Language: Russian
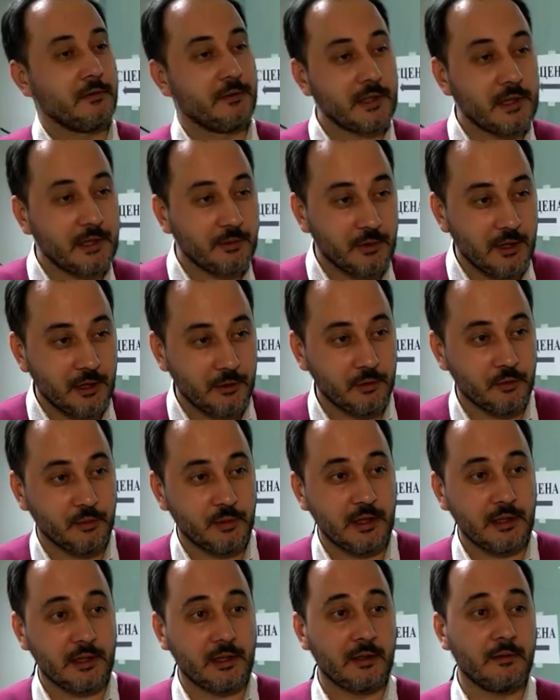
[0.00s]
В этом году
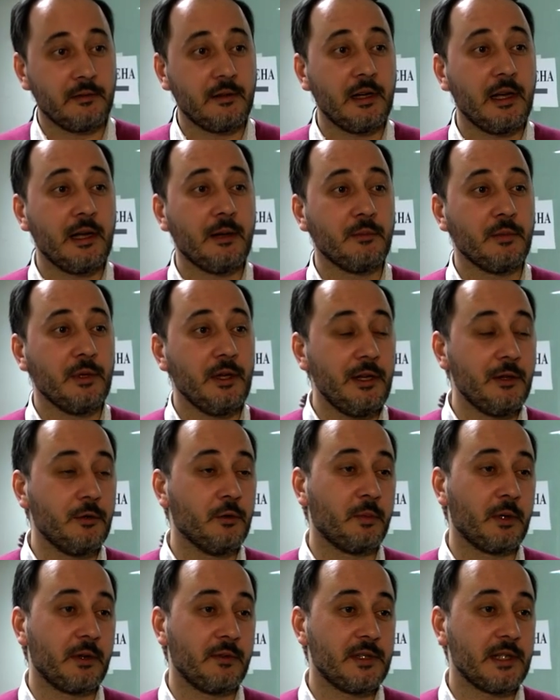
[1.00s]
мы открываем Лигу
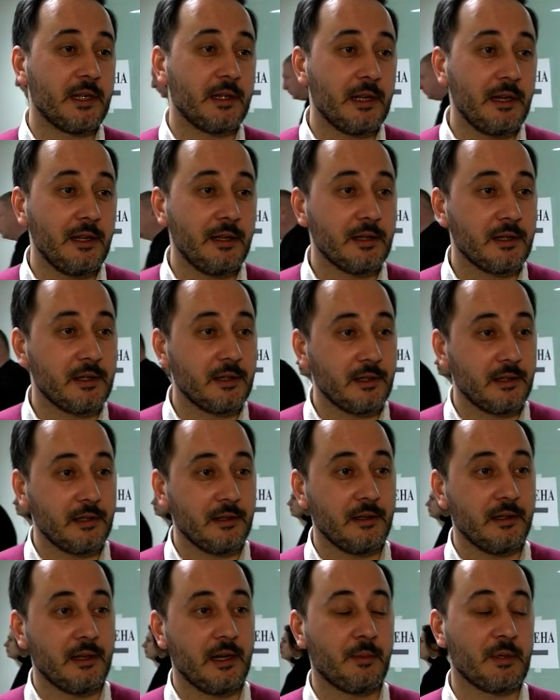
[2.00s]
профессиональных
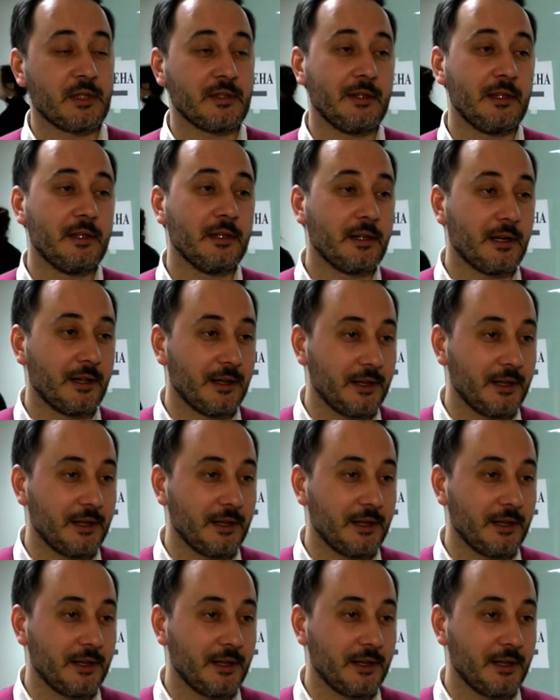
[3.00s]
э, образовательных